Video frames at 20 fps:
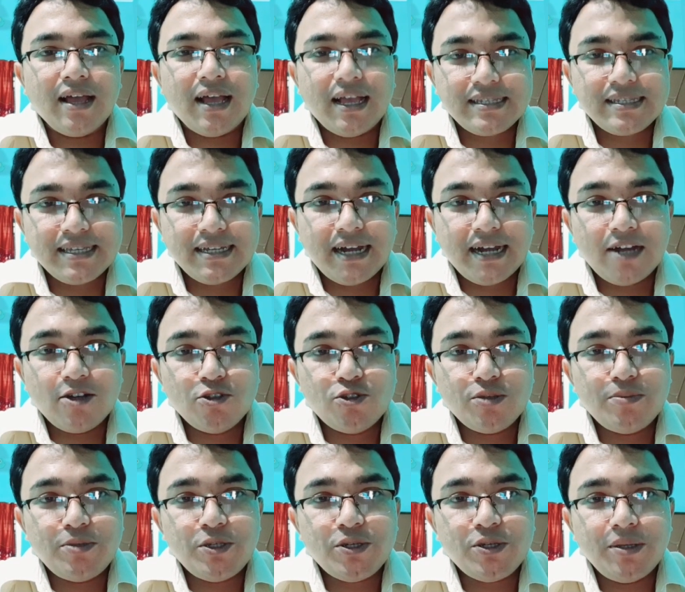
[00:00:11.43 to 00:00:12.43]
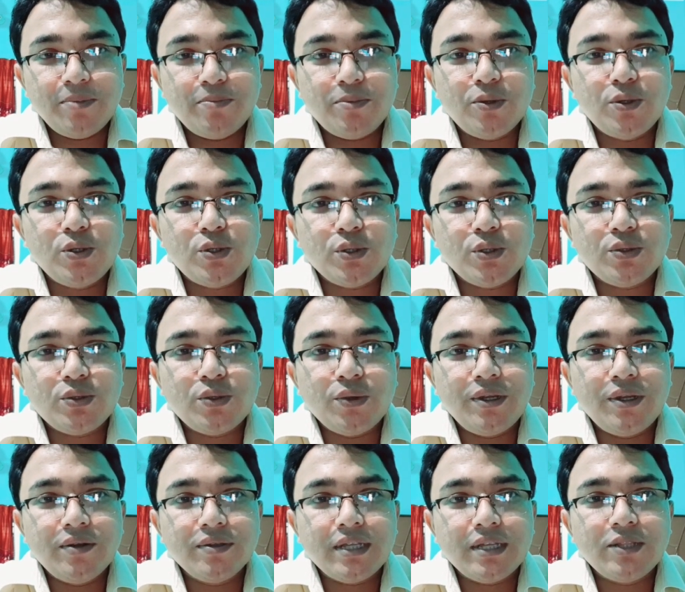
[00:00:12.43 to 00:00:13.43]
আজকের আলোচ্য বিষয়
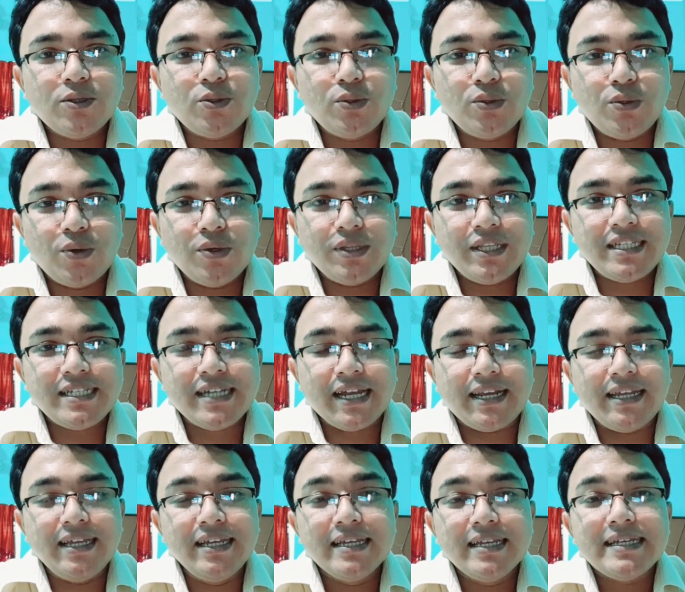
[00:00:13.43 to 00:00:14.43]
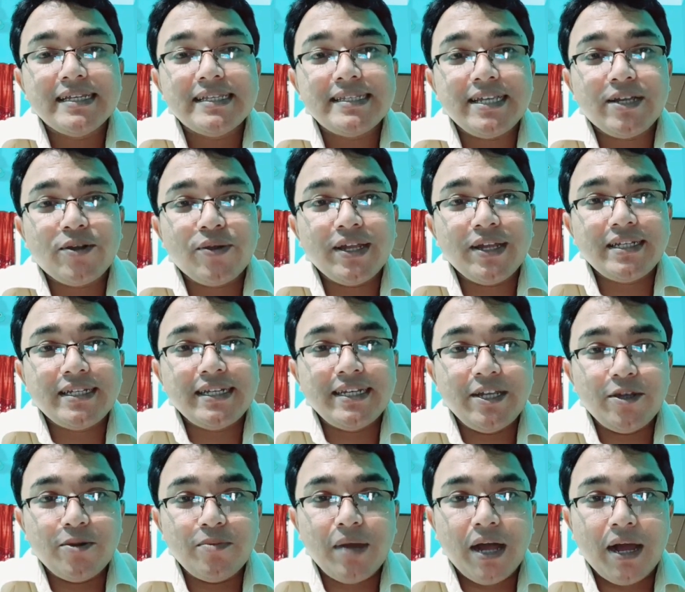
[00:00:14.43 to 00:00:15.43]
পুরুষত্বহীনতা দূর করতে চাইলে যে কয়েকটি
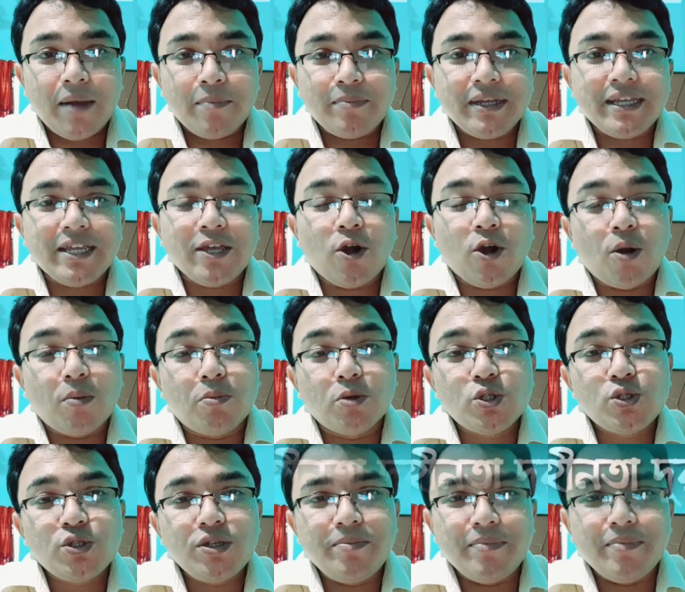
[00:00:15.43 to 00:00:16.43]
নিয়ম আপনাকে অবশ্যই